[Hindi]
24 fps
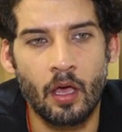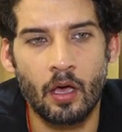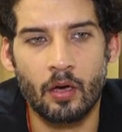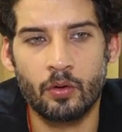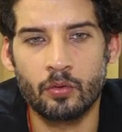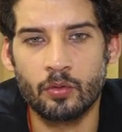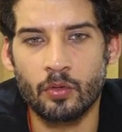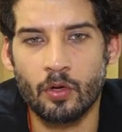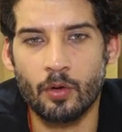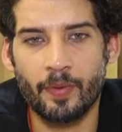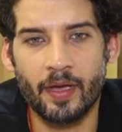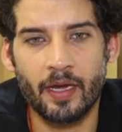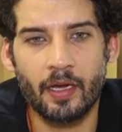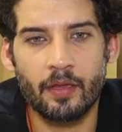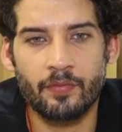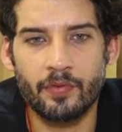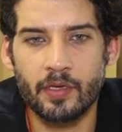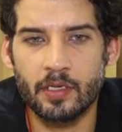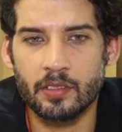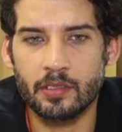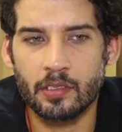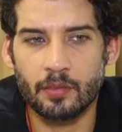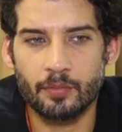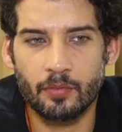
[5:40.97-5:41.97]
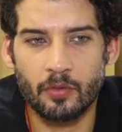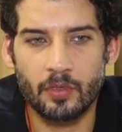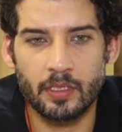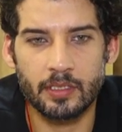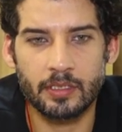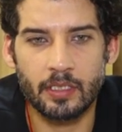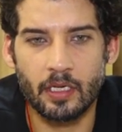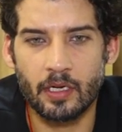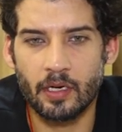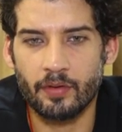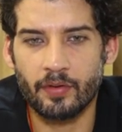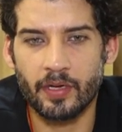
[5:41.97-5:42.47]
उनको पहले वीक से बोले
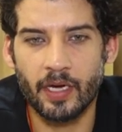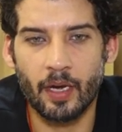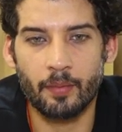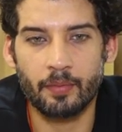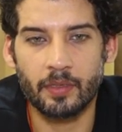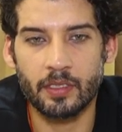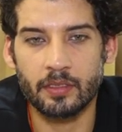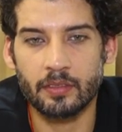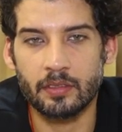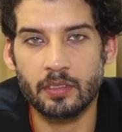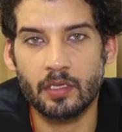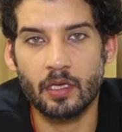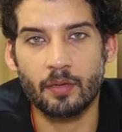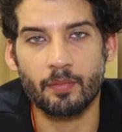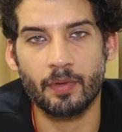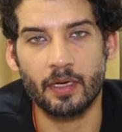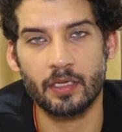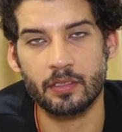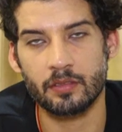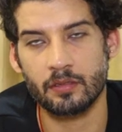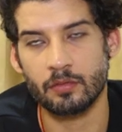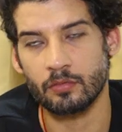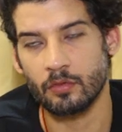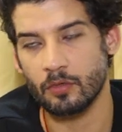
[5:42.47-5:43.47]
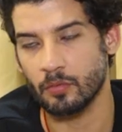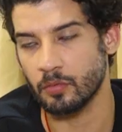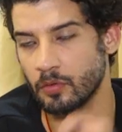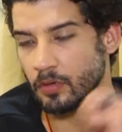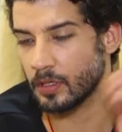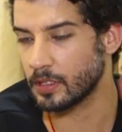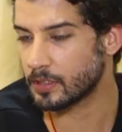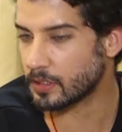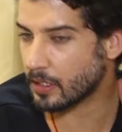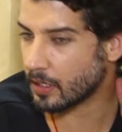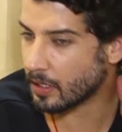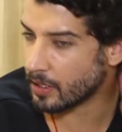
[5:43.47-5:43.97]
जा रहा है कैप्टनसी के बाद से उनको
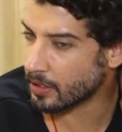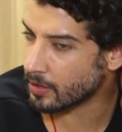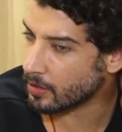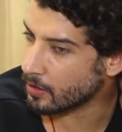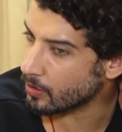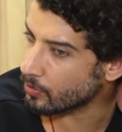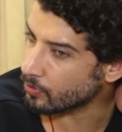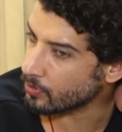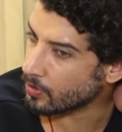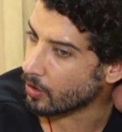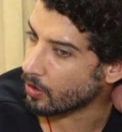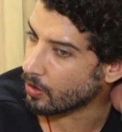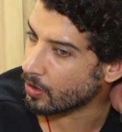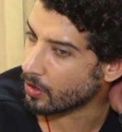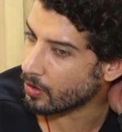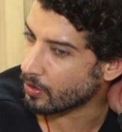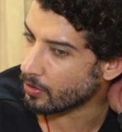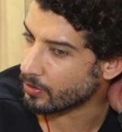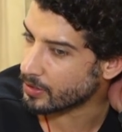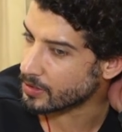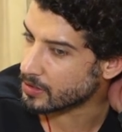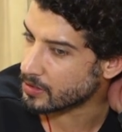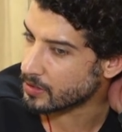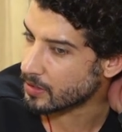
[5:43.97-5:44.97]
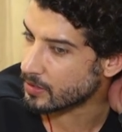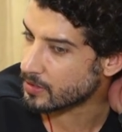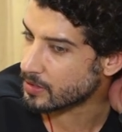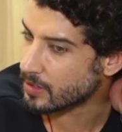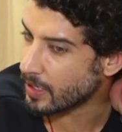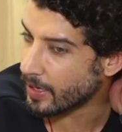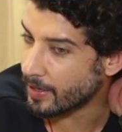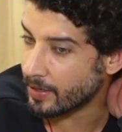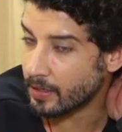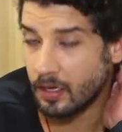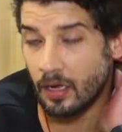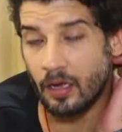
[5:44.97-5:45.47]
बोले जा रहा है कि उनका ओरिजिनल
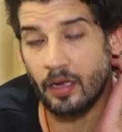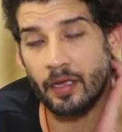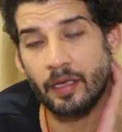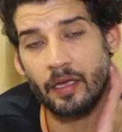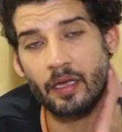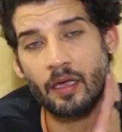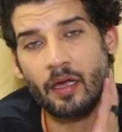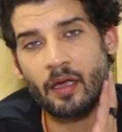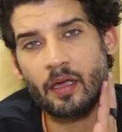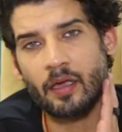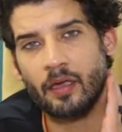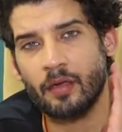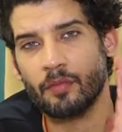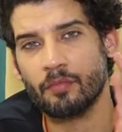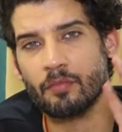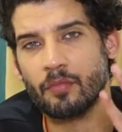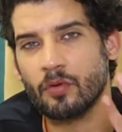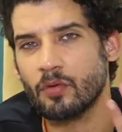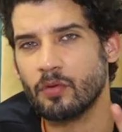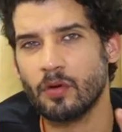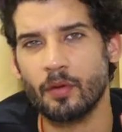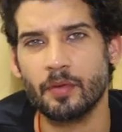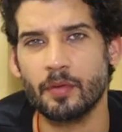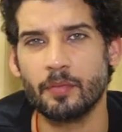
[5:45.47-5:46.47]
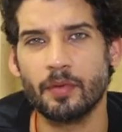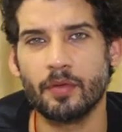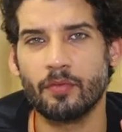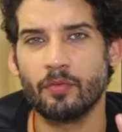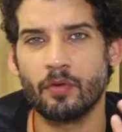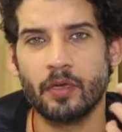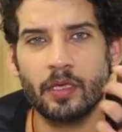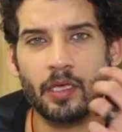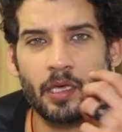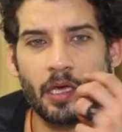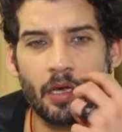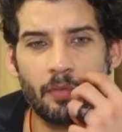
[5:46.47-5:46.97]
स्टैंड कहाँ है कहाँ है वो अभी भी
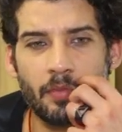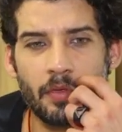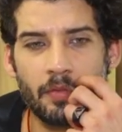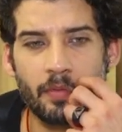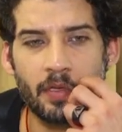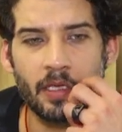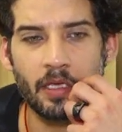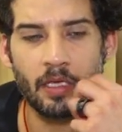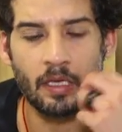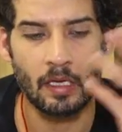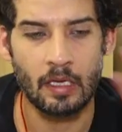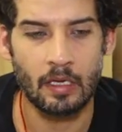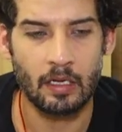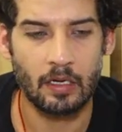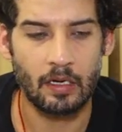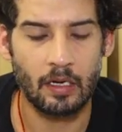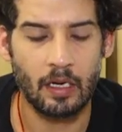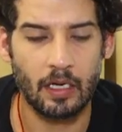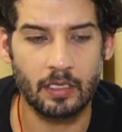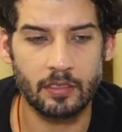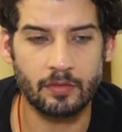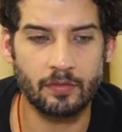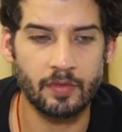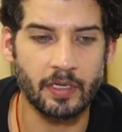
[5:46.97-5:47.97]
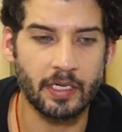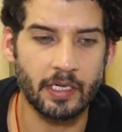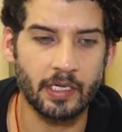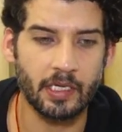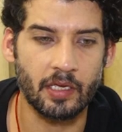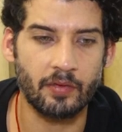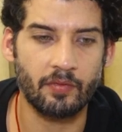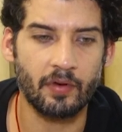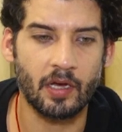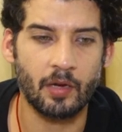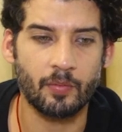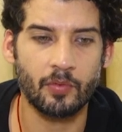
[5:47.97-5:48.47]
वही हैं अभी भी लास्ट वीकेंड
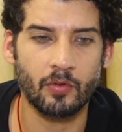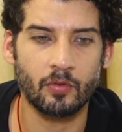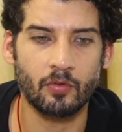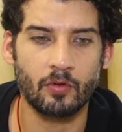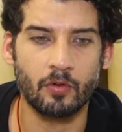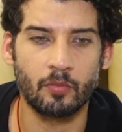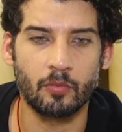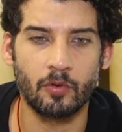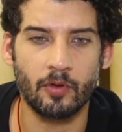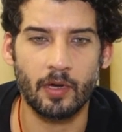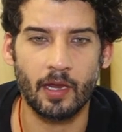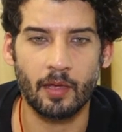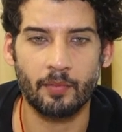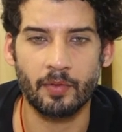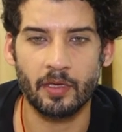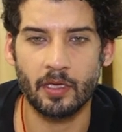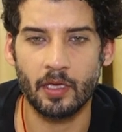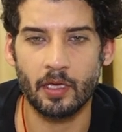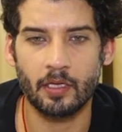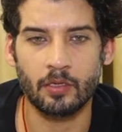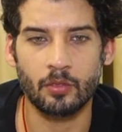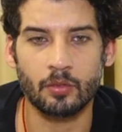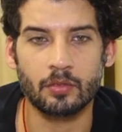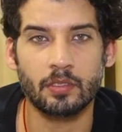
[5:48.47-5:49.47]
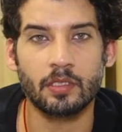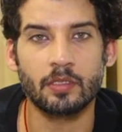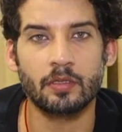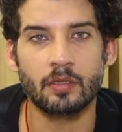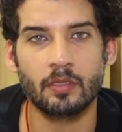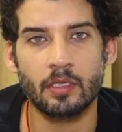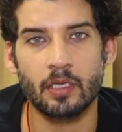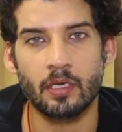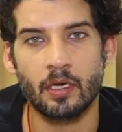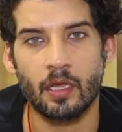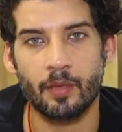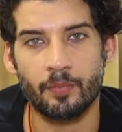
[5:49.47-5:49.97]
के बार पे उनको बोला भी गया दो
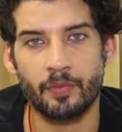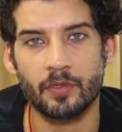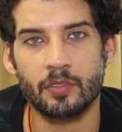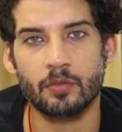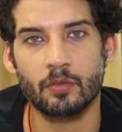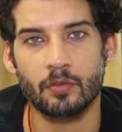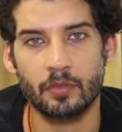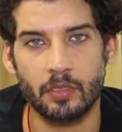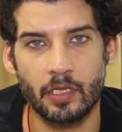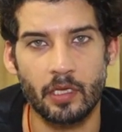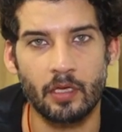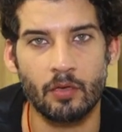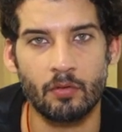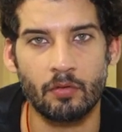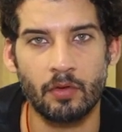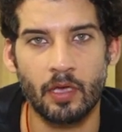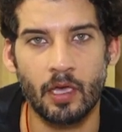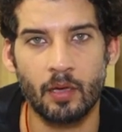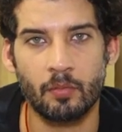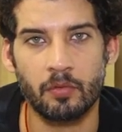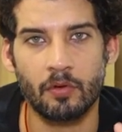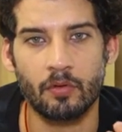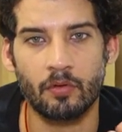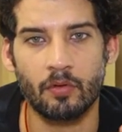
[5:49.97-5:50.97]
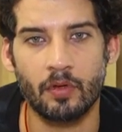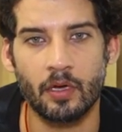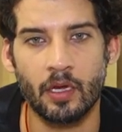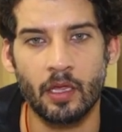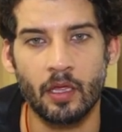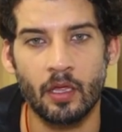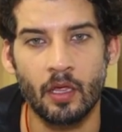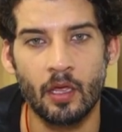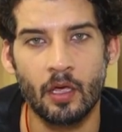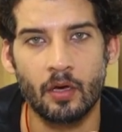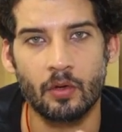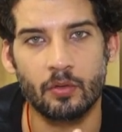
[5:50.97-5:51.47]
तीन दिन एपिसोड देखे होंगे आप लोगों
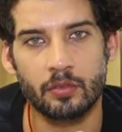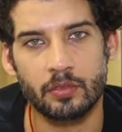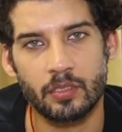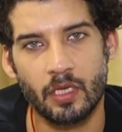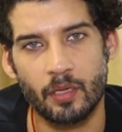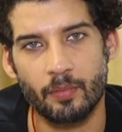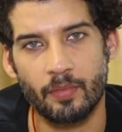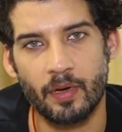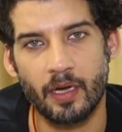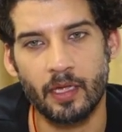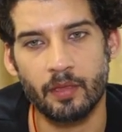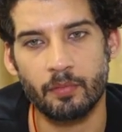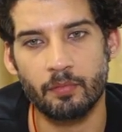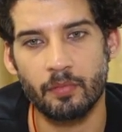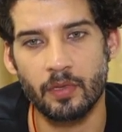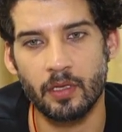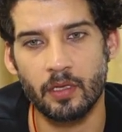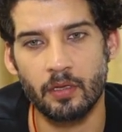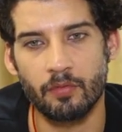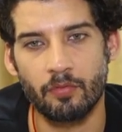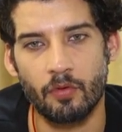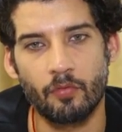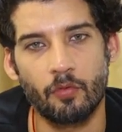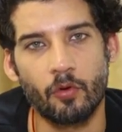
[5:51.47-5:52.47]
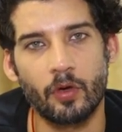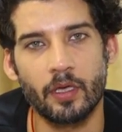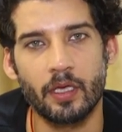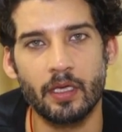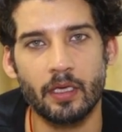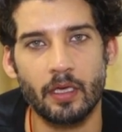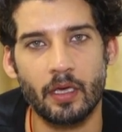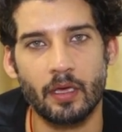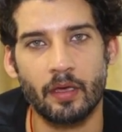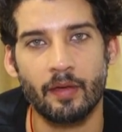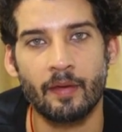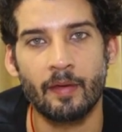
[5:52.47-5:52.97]
ने उसके बाद भी वो
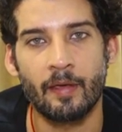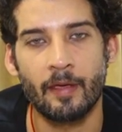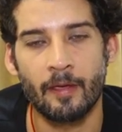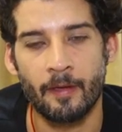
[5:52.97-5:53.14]
वही है